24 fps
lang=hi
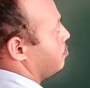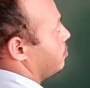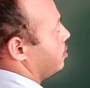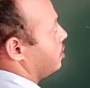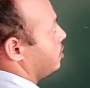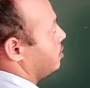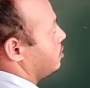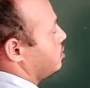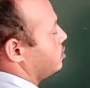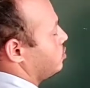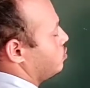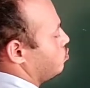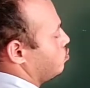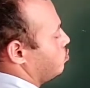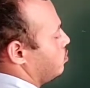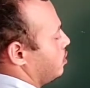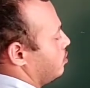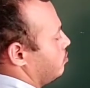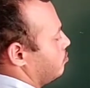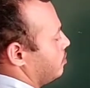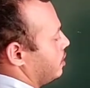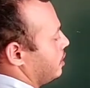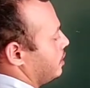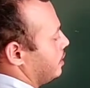प्लस
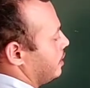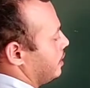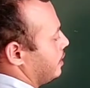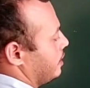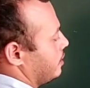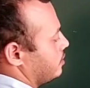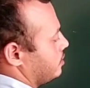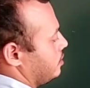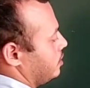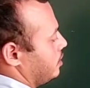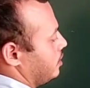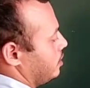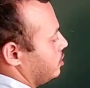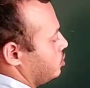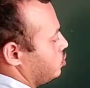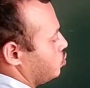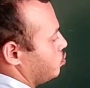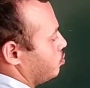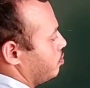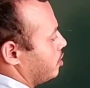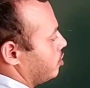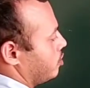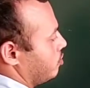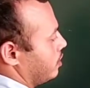वन बाई एक्स
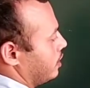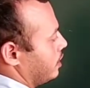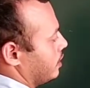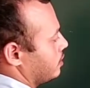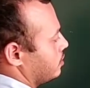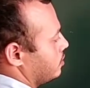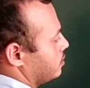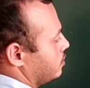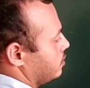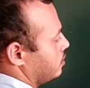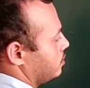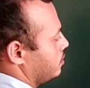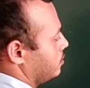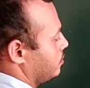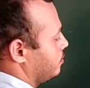रेस्ट पावर एक्स